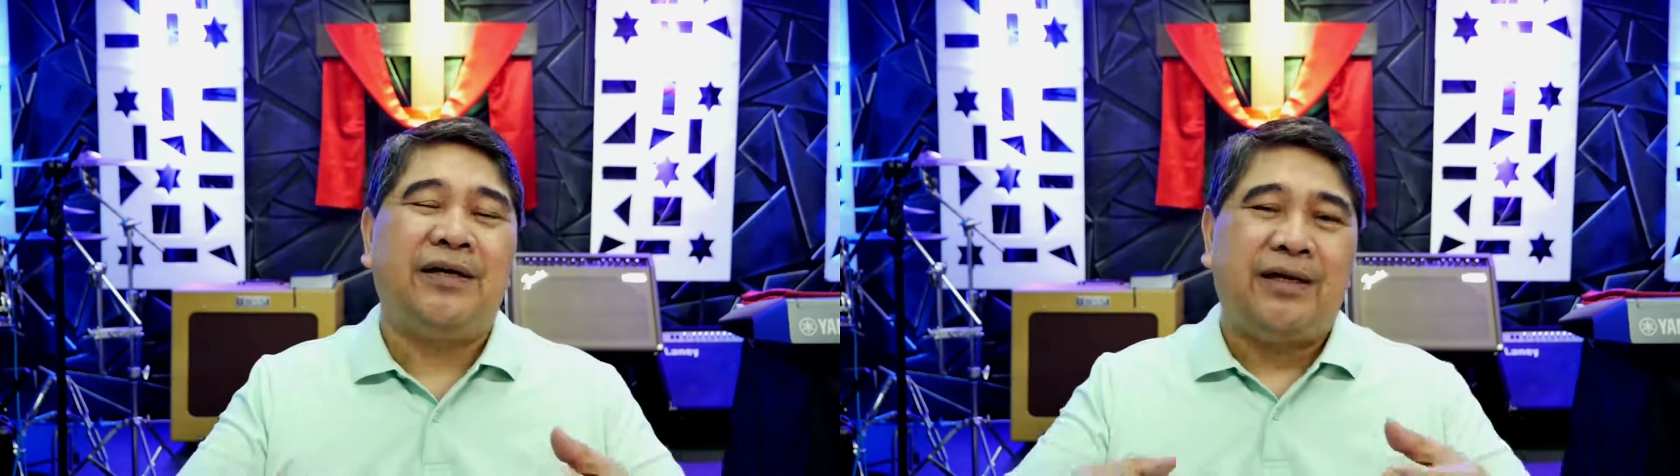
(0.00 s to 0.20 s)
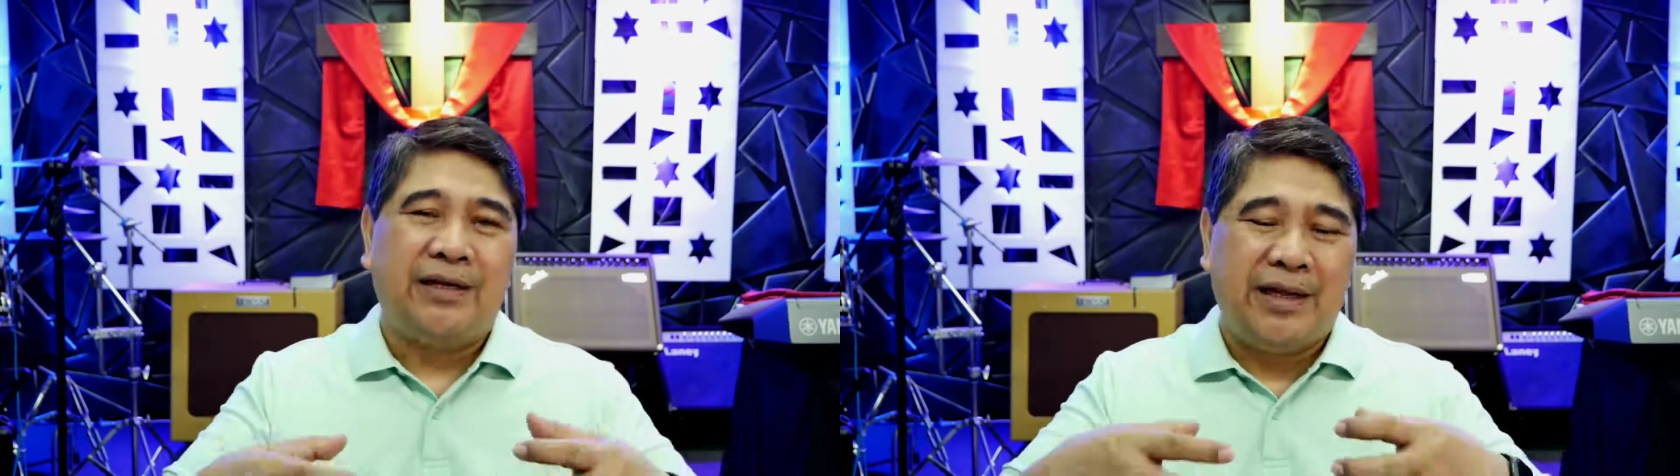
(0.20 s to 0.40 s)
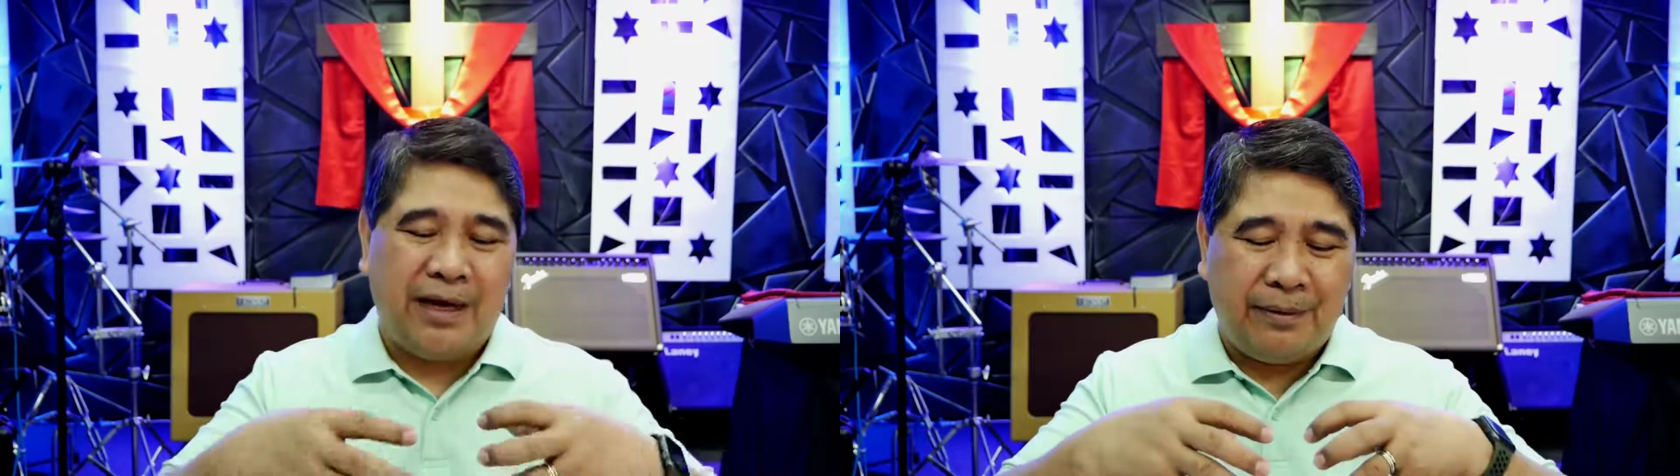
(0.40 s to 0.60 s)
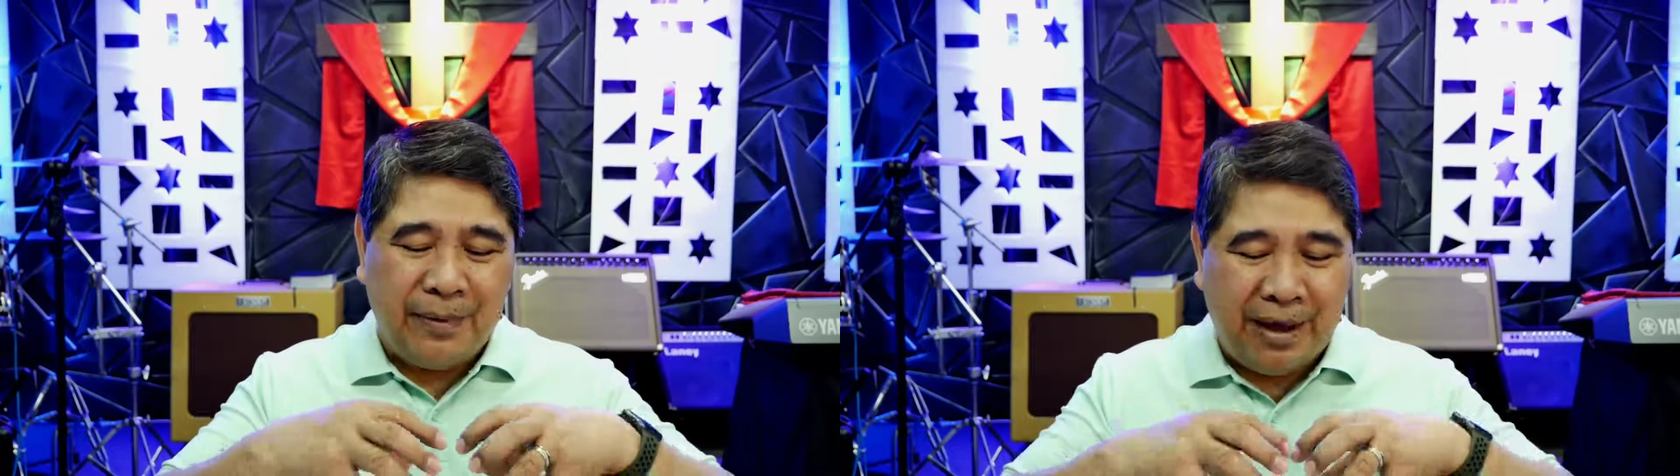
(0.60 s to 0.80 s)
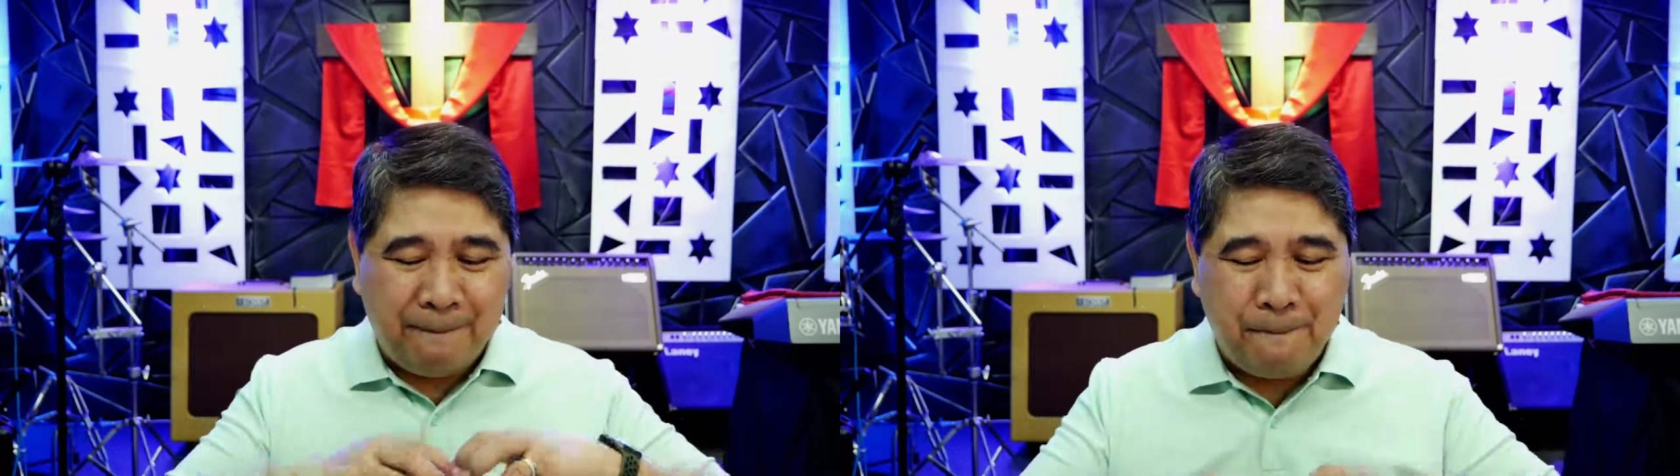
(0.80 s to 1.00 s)
nang
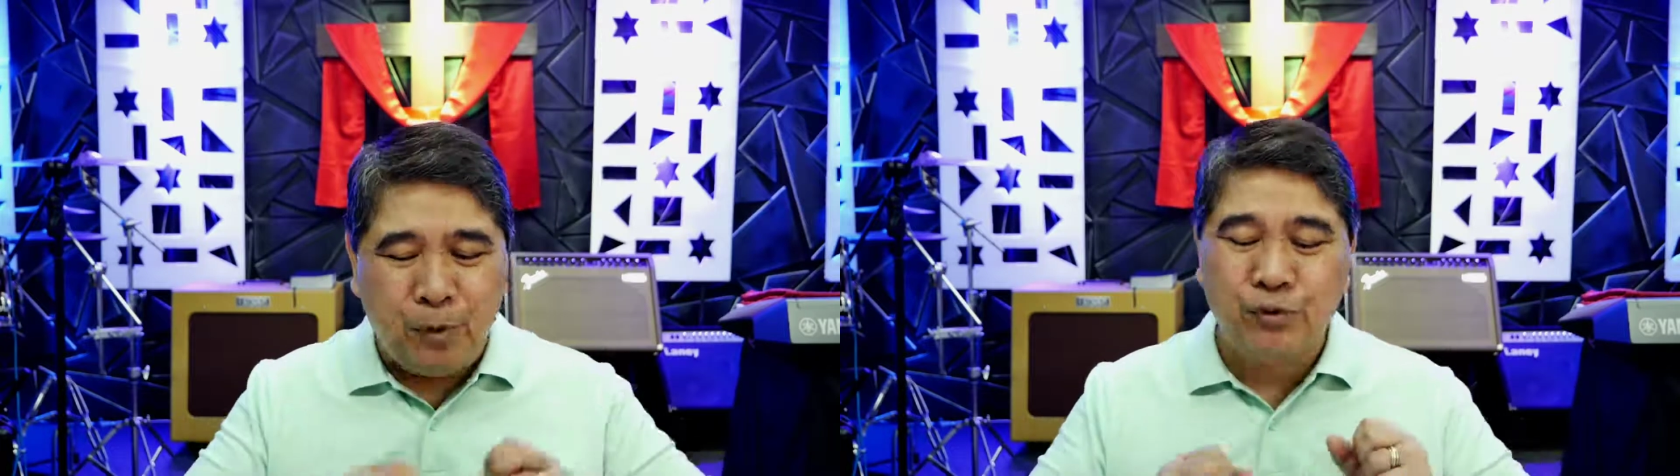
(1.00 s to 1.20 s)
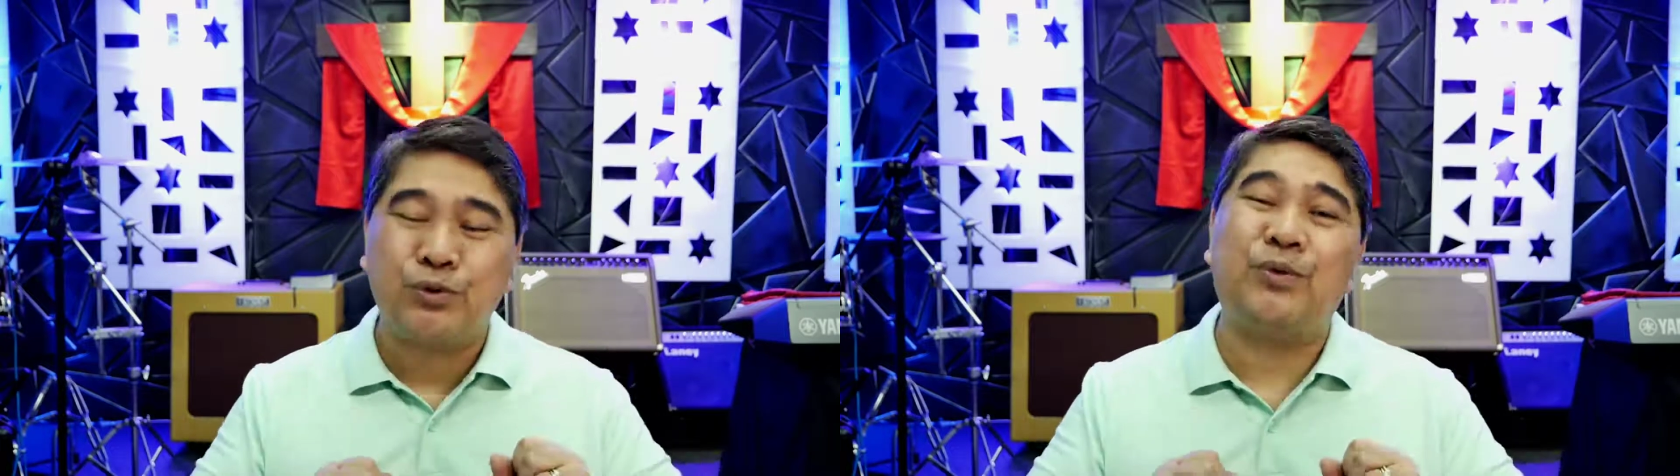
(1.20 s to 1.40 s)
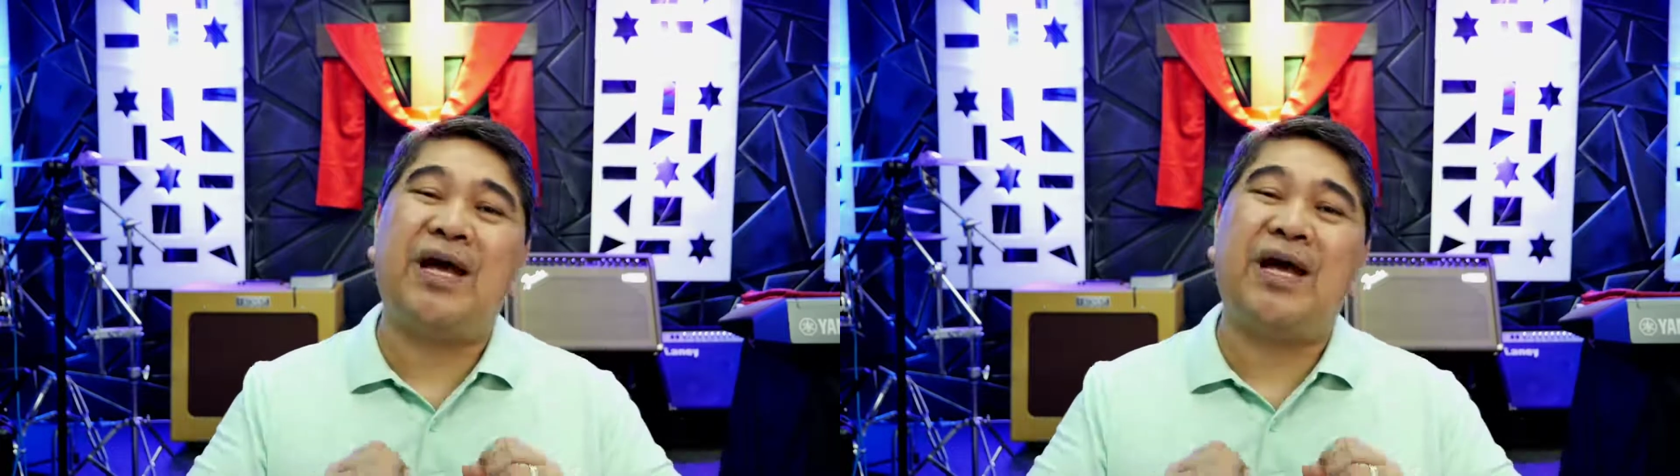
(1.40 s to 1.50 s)
ang puso